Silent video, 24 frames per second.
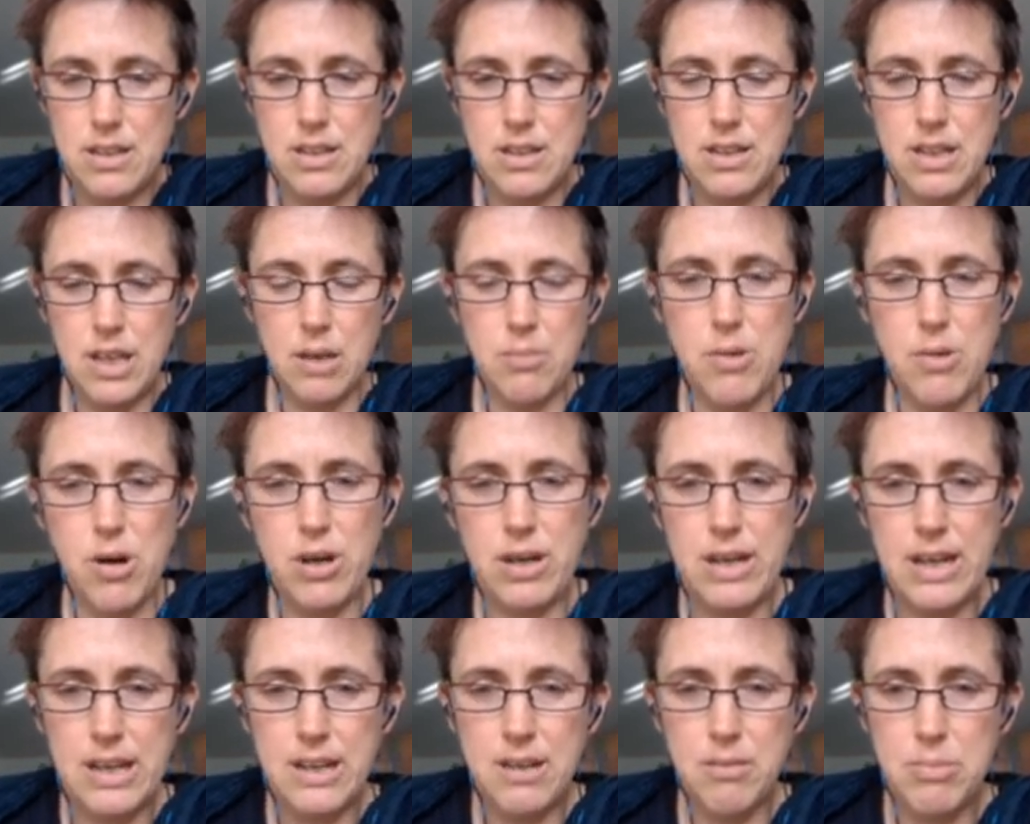ich
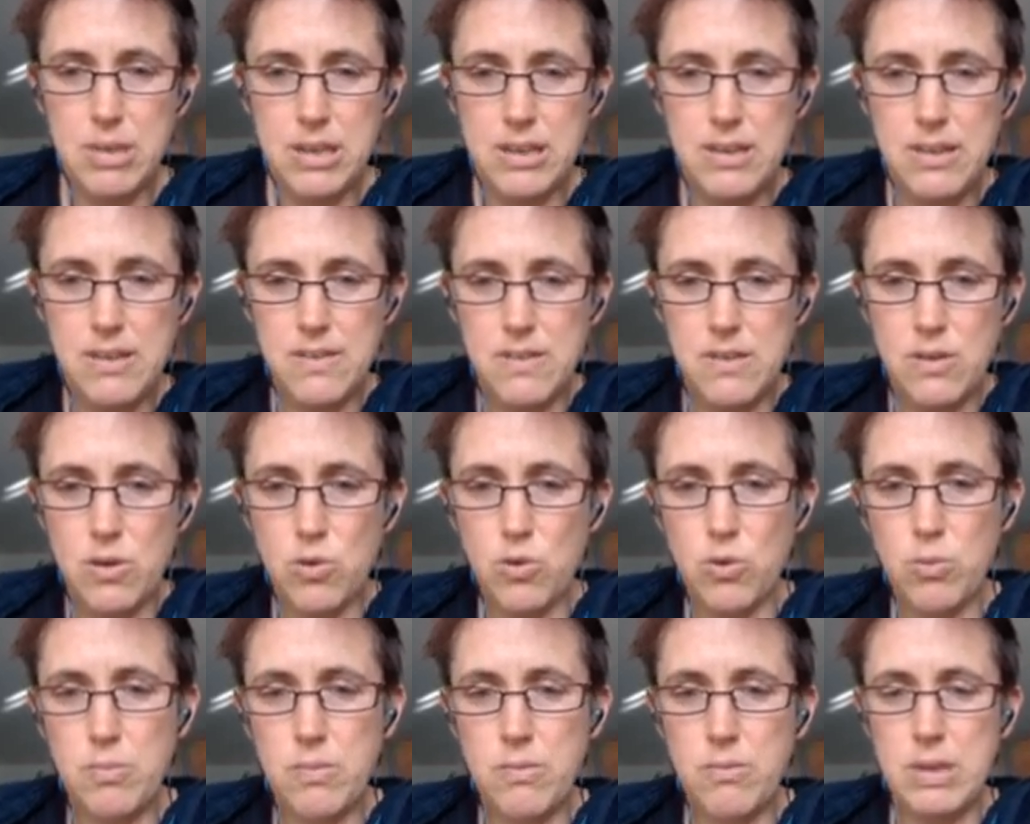mache einen mit, dieser,
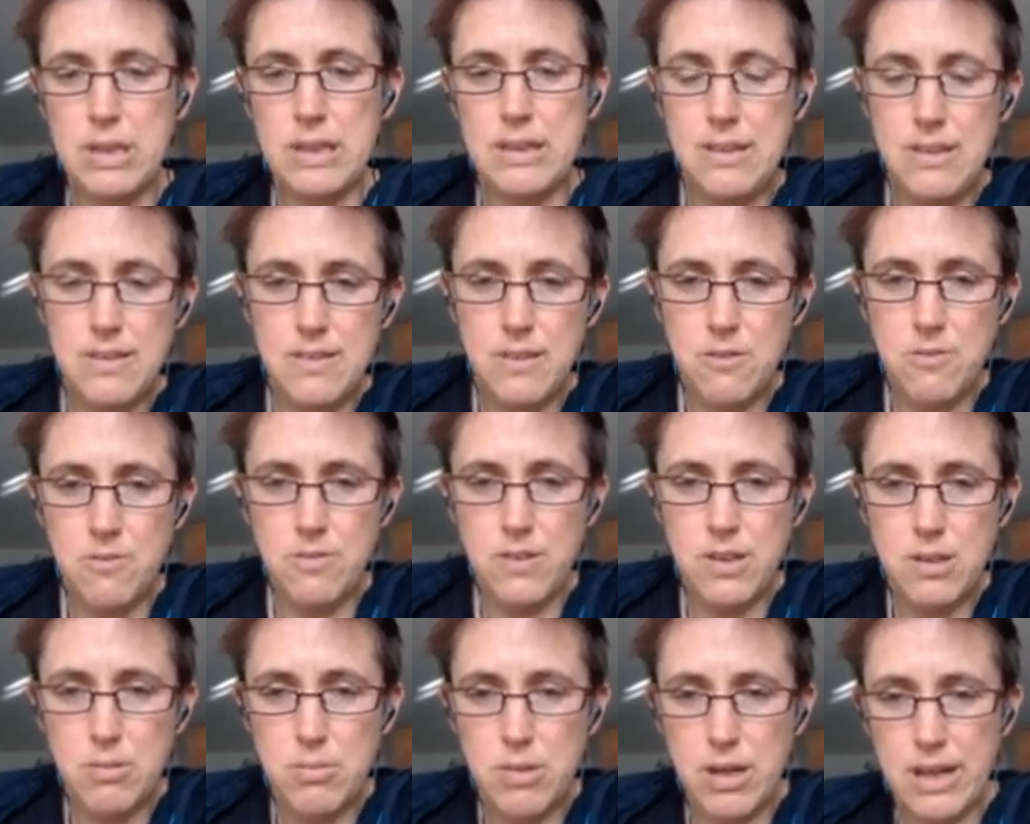mit dieser
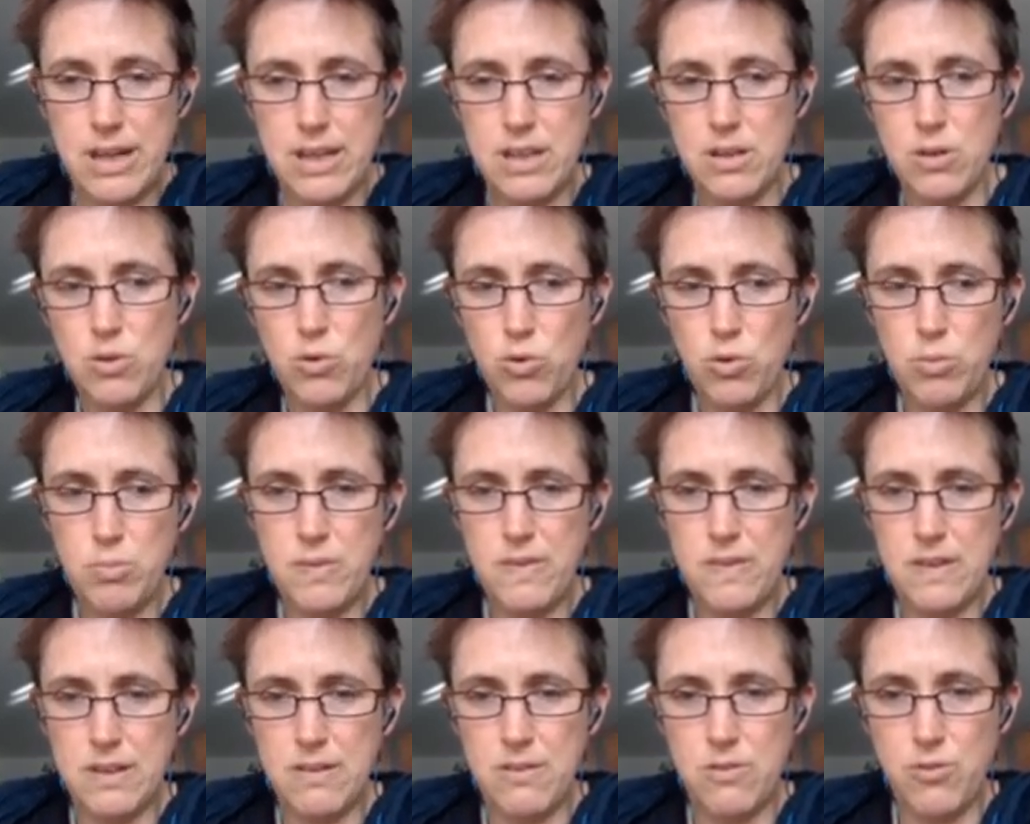Firma einen
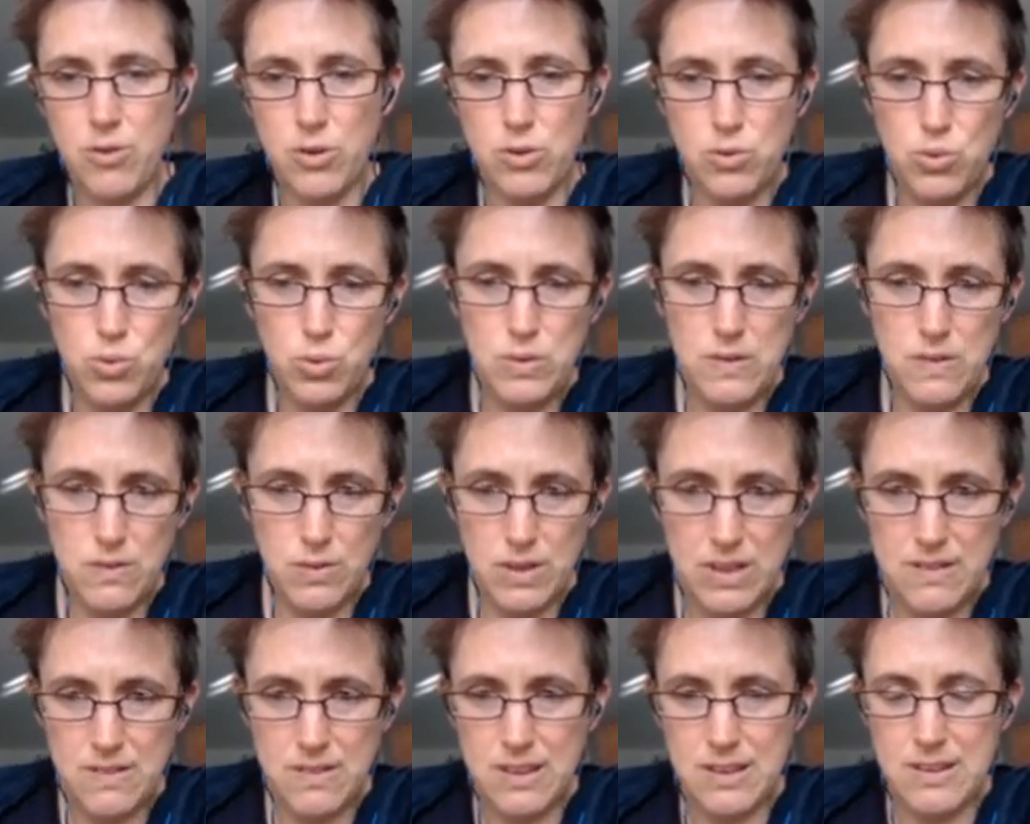Umsatz von gut
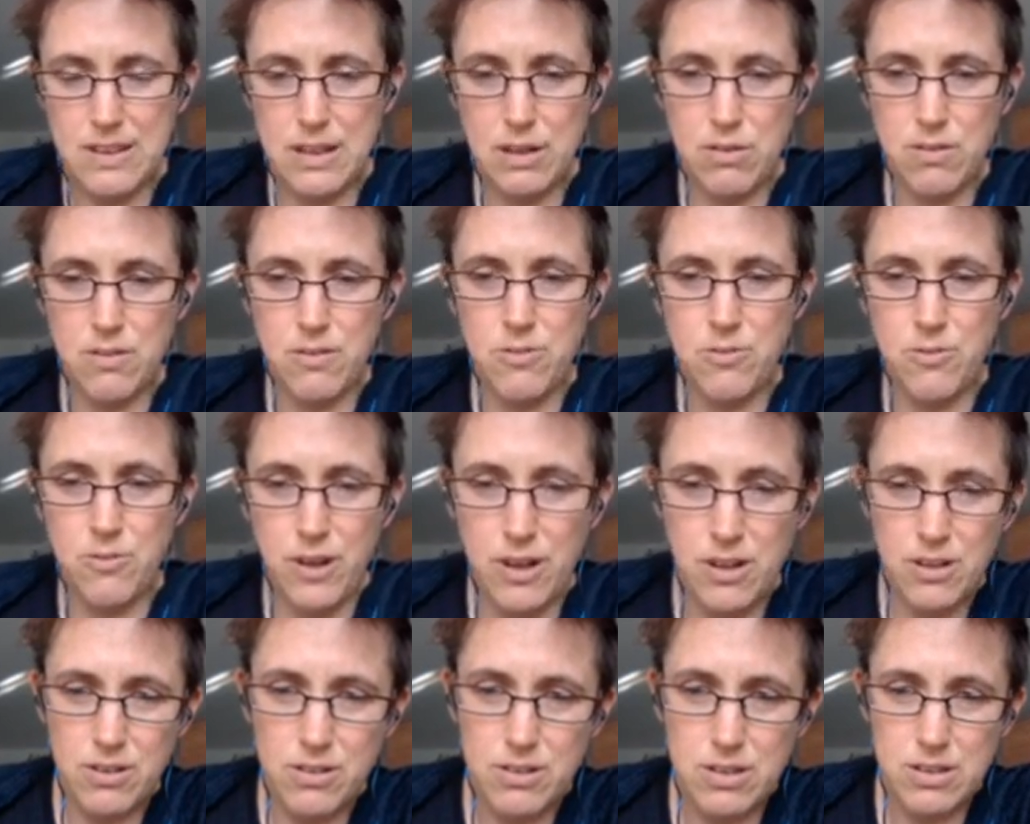20.000
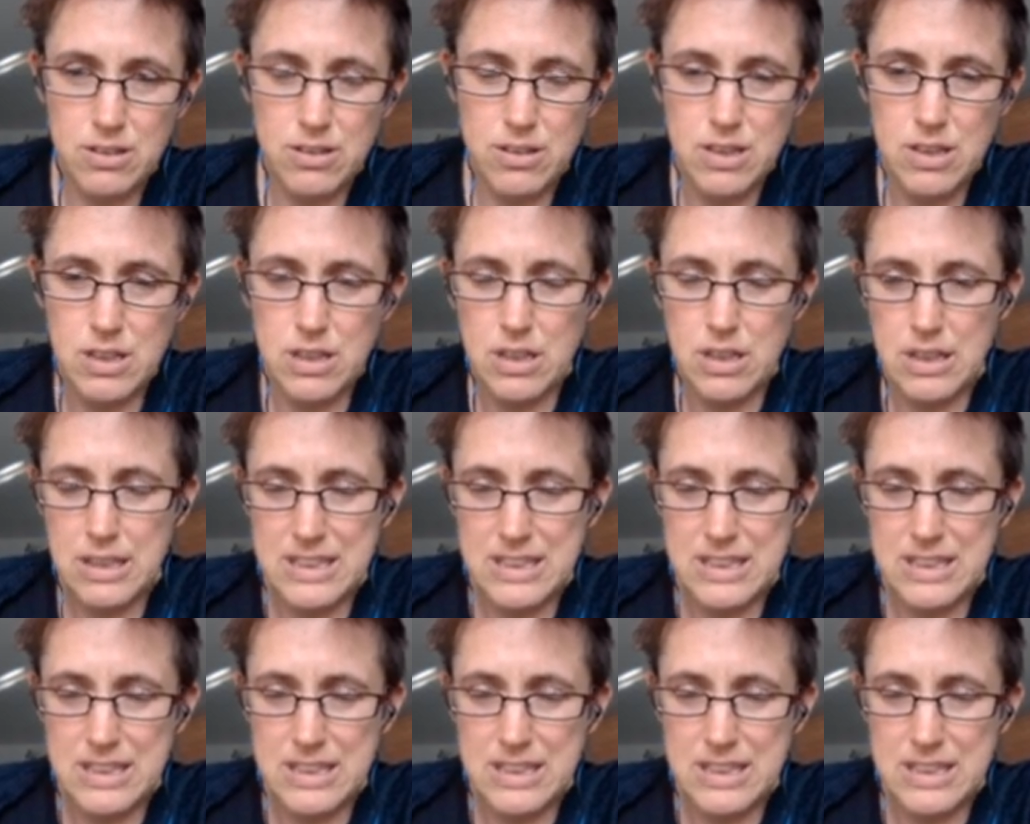Franken.